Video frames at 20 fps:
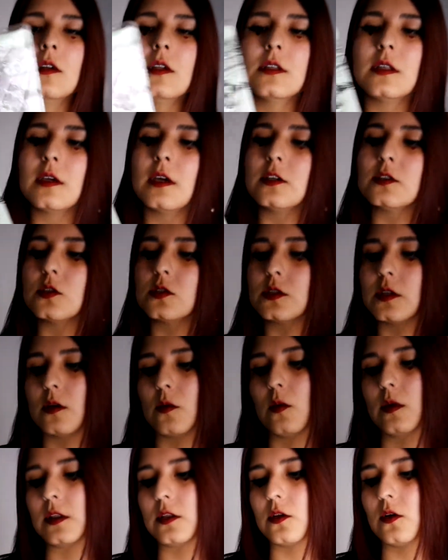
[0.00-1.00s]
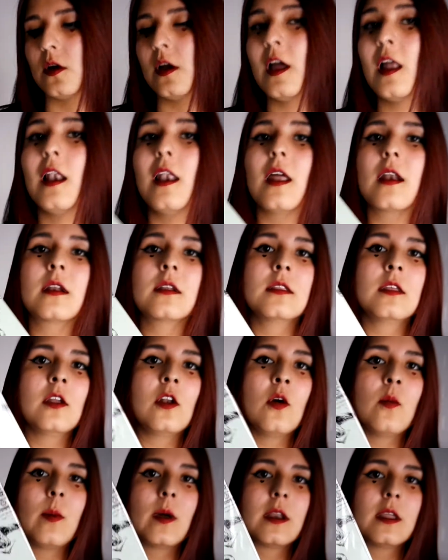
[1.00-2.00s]
en este caso es el cuento La Rota de
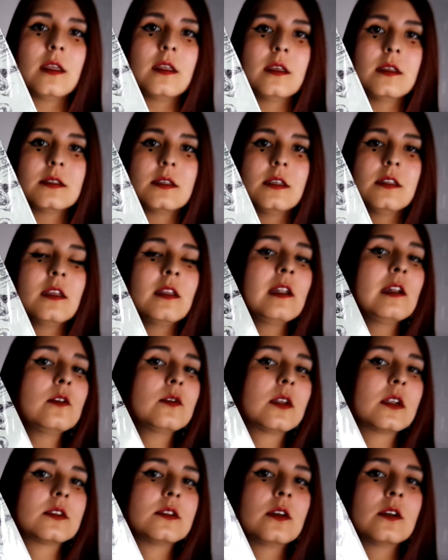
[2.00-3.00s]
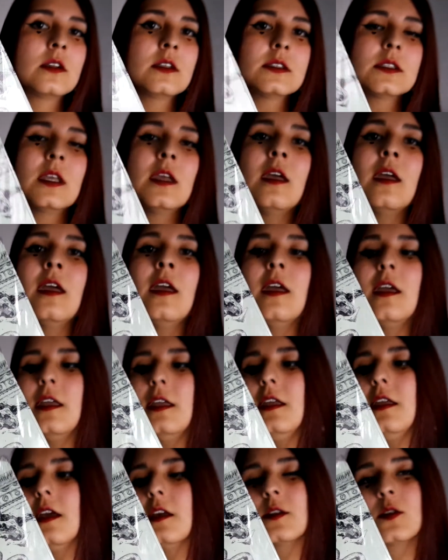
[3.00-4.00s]
los paredes y tiene ilustraciones
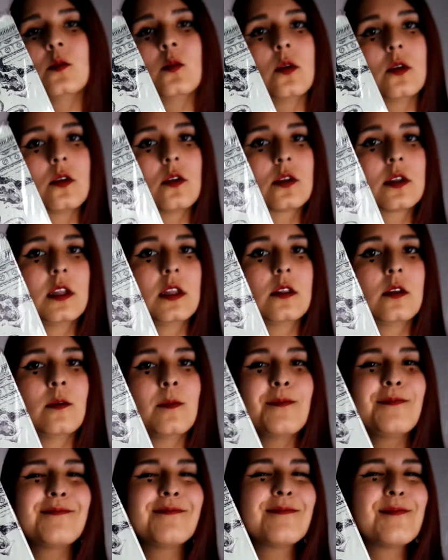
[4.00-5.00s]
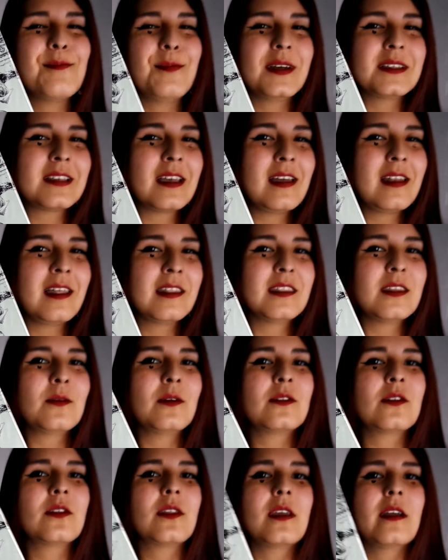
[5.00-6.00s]
y es súper cortito. Más adelante
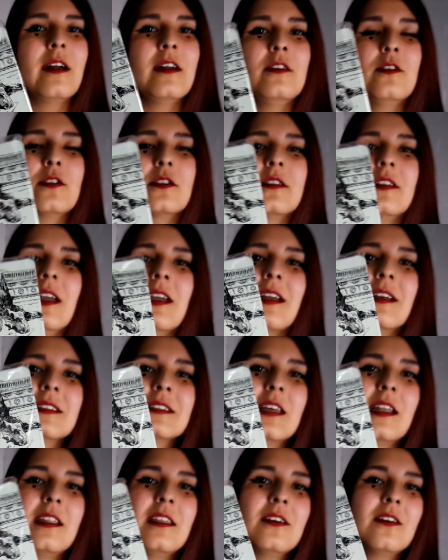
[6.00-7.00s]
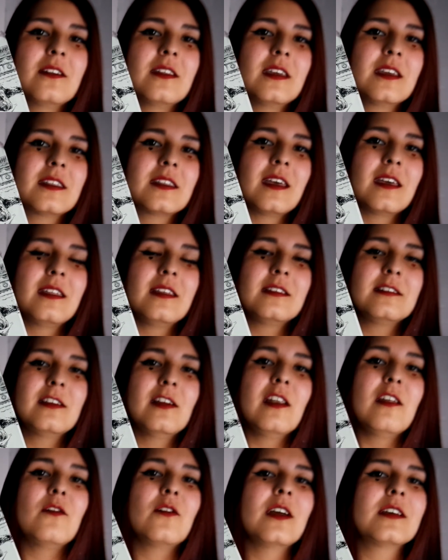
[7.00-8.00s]
cuando tenga los tres que han salido de esta
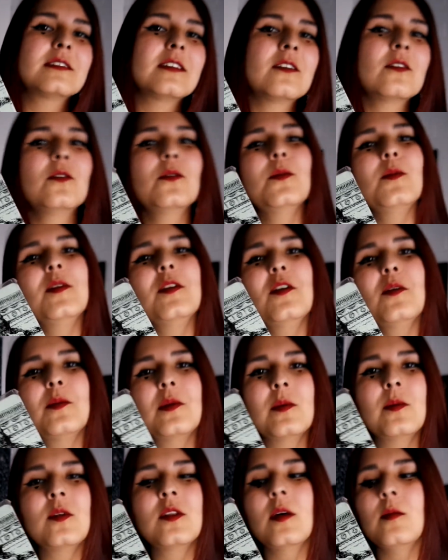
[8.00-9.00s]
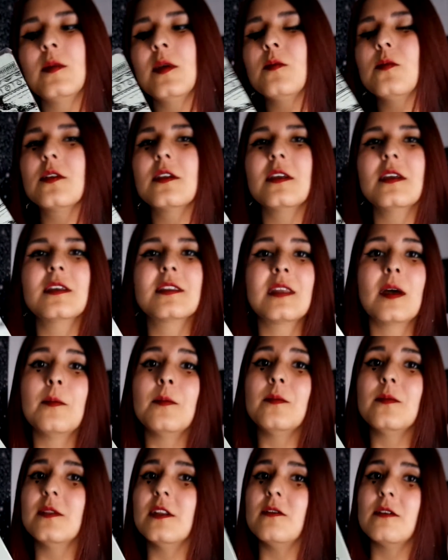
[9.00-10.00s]
edición les voy a hacer un video propio también porque están
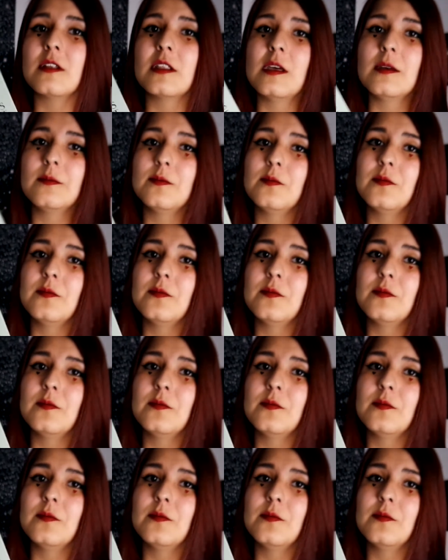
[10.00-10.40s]
de verdad